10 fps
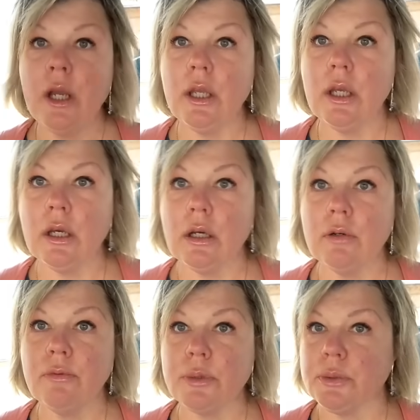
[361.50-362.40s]
Э,
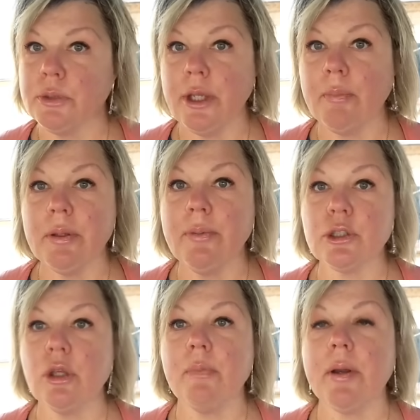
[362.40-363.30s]
в общем-то, я понимаю,
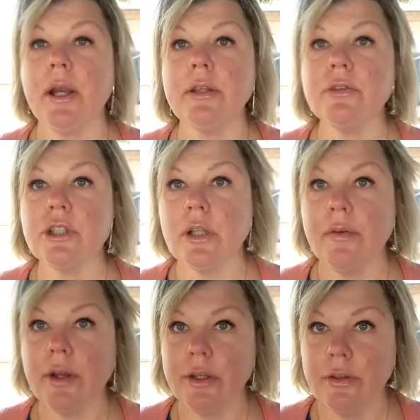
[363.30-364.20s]
что я пока этого
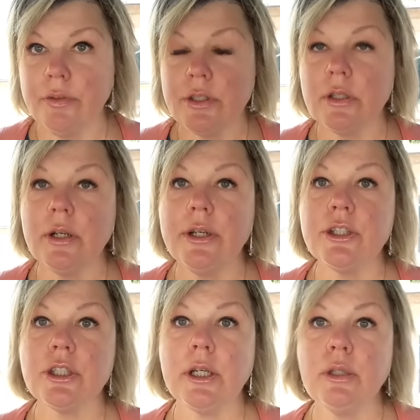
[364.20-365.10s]
человека не видела
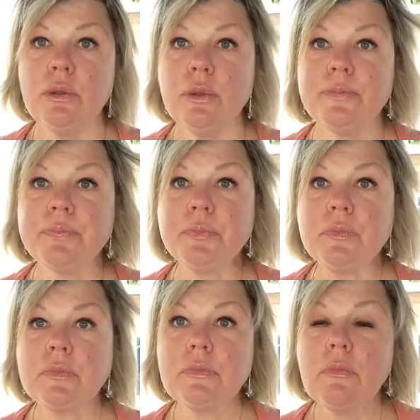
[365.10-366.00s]
лично, но
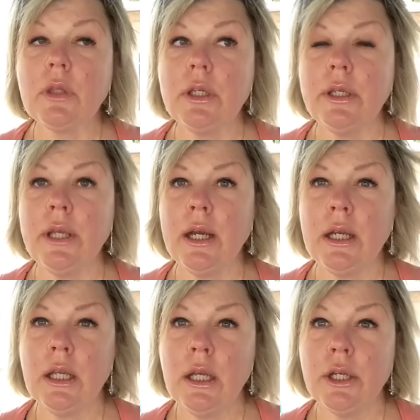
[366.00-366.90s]
я
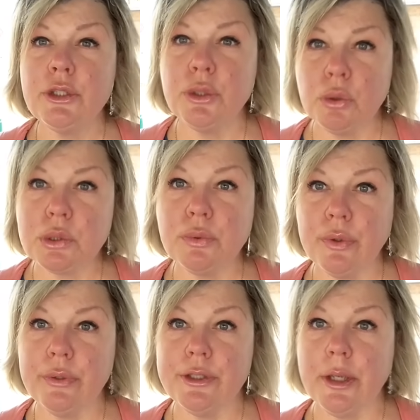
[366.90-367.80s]

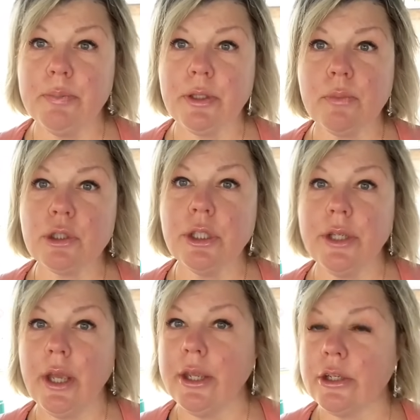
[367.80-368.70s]
чувствую людей, потому что
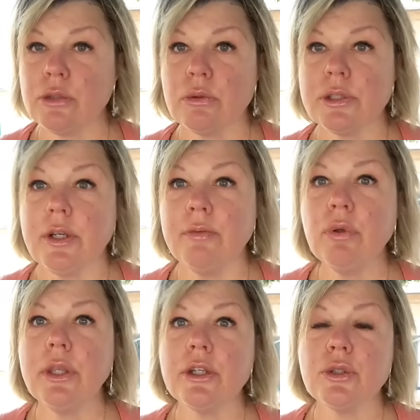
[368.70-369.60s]
я
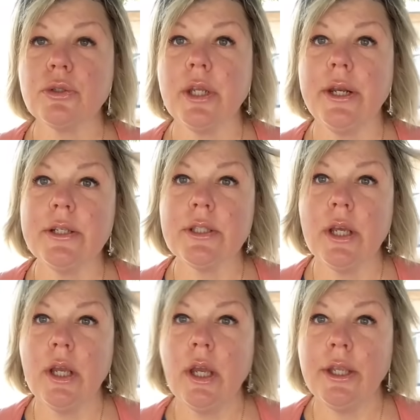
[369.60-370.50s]
экскурсовод, я журналист,
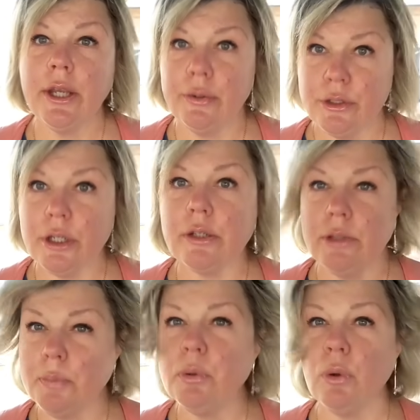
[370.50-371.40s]
я людей
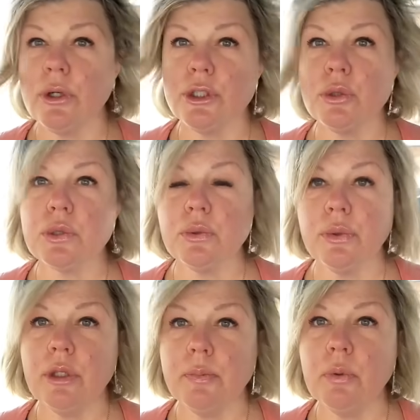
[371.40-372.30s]
неплохо
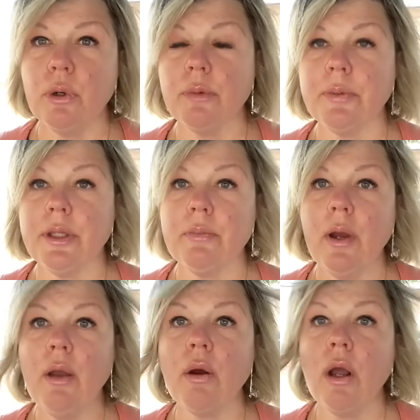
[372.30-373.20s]
чувствую, неплохо
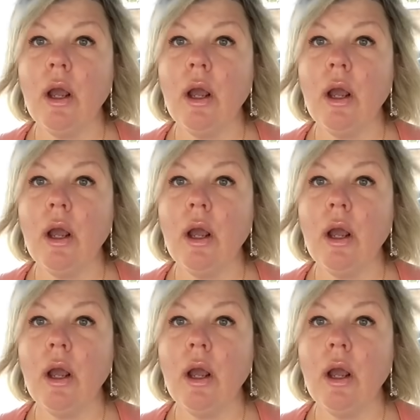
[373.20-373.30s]
понимаю.